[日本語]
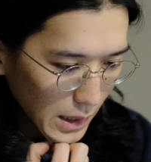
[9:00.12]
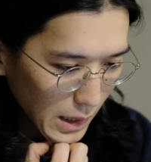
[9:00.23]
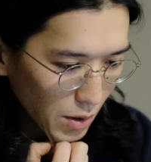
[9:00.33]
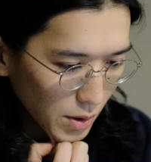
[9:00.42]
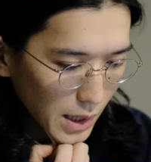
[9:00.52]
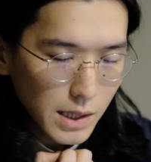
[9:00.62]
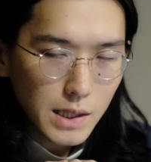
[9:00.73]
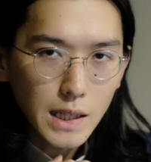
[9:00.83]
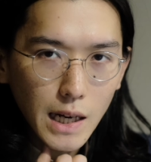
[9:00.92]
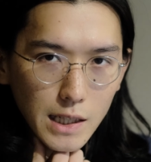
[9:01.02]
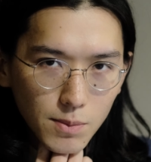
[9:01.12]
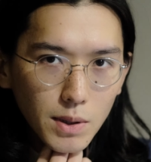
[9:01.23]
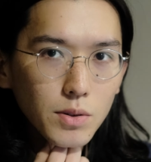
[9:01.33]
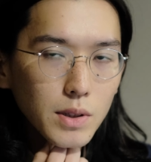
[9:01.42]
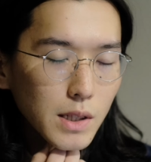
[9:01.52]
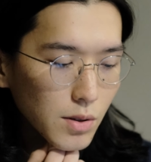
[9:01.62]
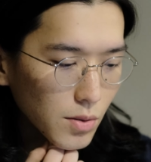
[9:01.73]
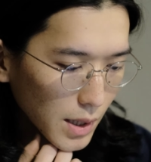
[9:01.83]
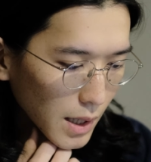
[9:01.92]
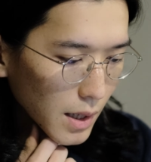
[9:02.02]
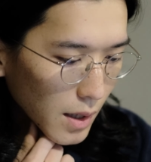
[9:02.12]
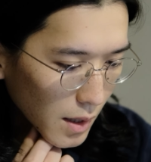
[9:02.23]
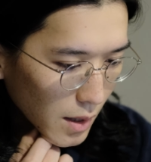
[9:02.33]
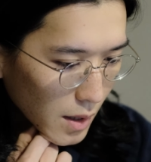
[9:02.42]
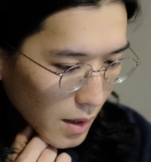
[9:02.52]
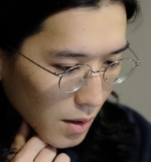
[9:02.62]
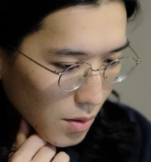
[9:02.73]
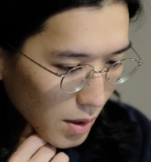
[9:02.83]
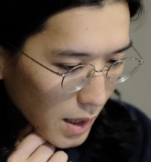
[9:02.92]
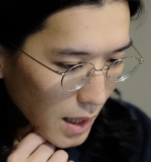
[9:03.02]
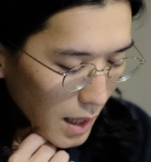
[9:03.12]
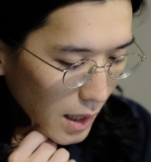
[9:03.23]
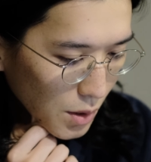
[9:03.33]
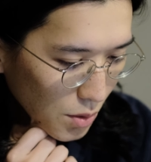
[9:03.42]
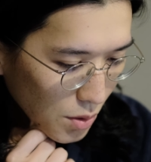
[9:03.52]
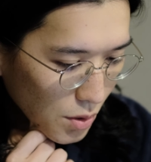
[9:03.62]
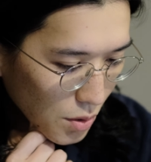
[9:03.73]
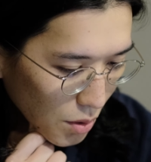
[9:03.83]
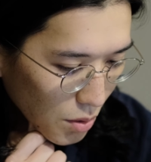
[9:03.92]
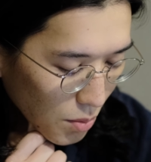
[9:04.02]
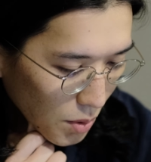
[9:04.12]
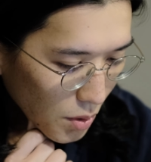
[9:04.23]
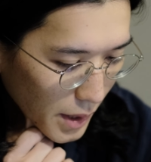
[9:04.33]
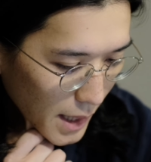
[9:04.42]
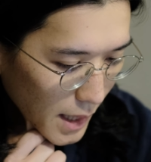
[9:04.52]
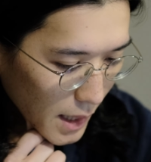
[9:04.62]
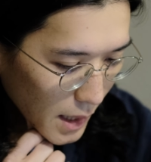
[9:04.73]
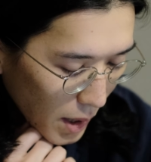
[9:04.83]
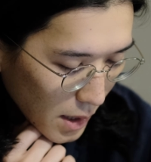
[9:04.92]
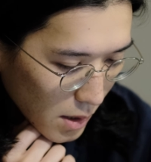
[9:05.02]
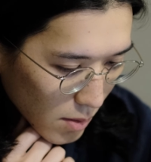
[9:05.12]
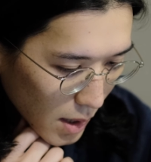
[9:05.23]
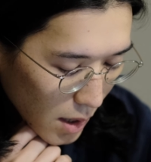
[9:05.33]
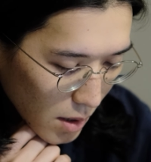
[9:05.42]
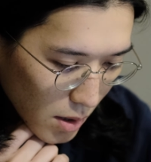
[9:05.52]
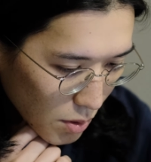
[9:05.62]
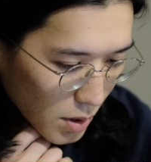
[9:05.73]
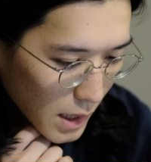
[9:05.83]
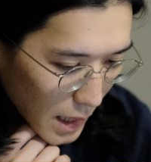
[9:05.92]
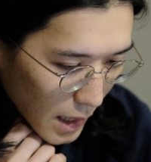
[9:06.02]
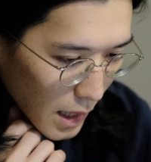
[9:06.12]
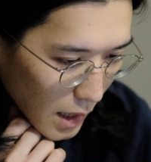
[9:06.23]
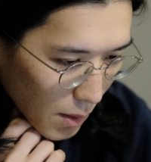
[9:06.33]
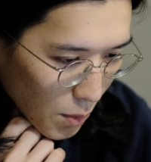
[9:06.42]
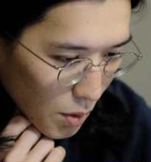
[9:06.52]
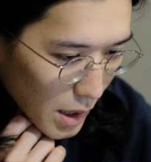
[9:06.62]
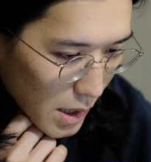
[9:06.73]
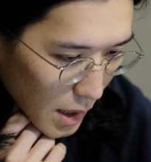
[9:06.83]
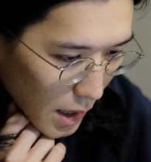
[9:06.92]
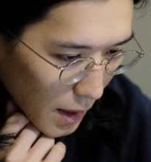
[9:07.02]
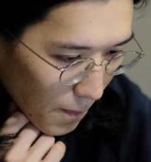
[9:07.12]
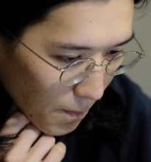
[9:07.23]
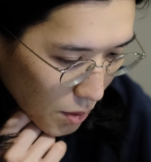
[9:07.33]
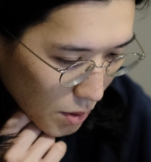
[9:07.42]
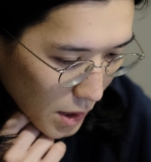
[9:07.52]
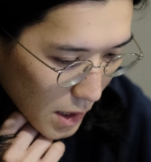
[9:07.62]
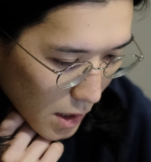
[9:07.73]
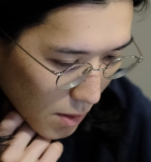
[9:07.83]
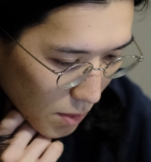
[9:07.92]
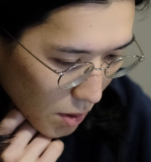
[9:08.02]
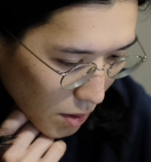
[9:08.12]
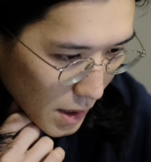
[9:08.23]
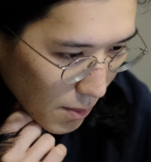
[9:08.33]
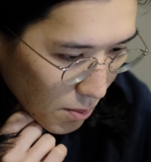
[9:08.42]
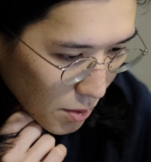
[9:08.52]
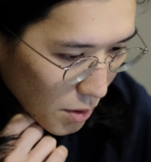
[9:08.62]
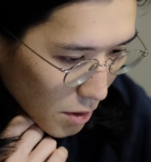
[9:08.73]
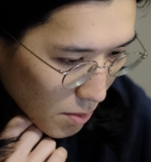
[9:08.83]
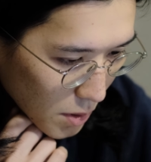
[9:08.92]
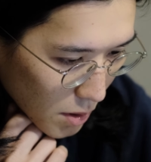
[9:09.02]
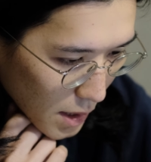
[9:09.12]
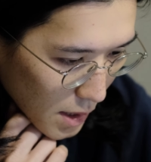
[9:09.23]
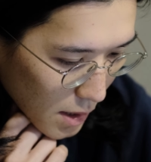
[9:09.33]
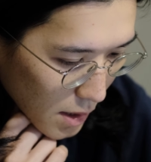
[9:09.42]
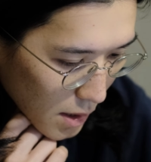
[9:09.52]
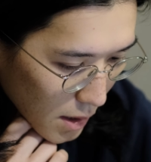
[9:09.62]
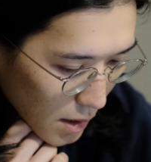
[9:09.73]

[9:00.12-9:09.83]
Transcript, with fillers: に手を出し始めるんですよね。これがアンユーズドのもので、パンツは古着で買ったものですね。この T シャツもザ・プールのものです。